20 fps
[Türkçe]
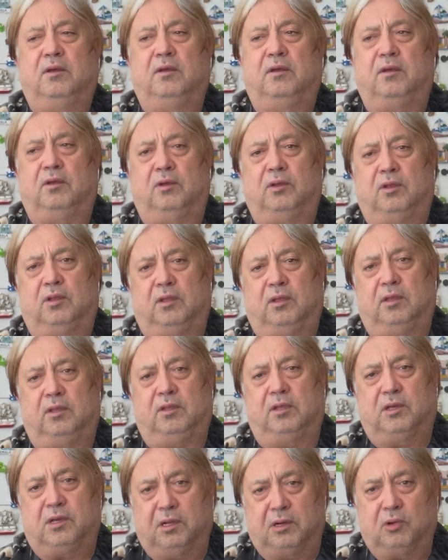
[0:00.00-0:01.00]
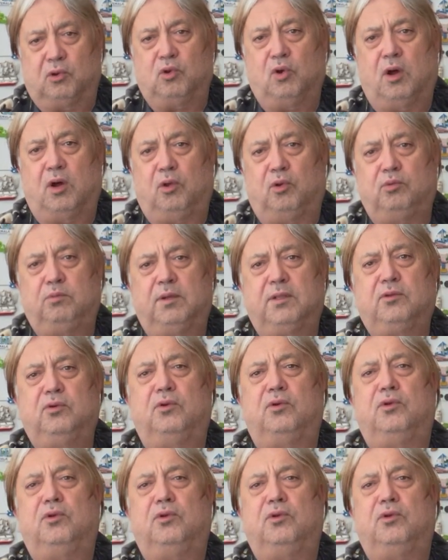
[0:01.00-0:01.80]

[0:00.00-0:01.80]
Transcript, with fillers: E, Nikaragua olmasa